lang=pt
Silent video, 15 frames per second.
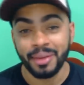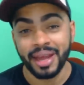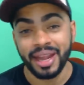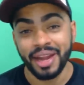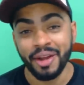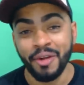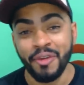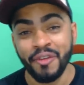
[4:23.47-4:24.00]
no
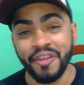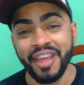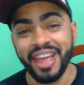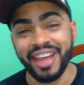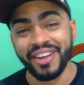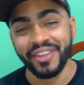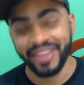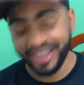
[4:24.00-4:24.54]
Arena of
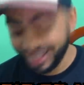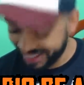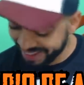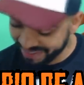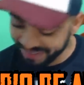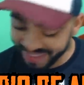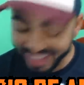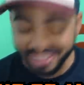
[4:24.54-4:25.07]
Valor, que
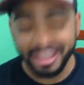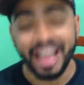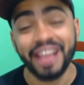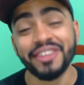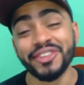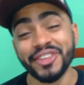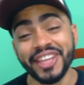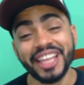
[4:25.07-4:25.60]
também
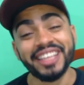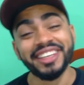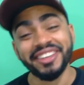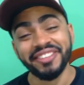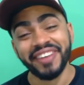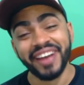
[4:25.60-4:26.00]
ajuda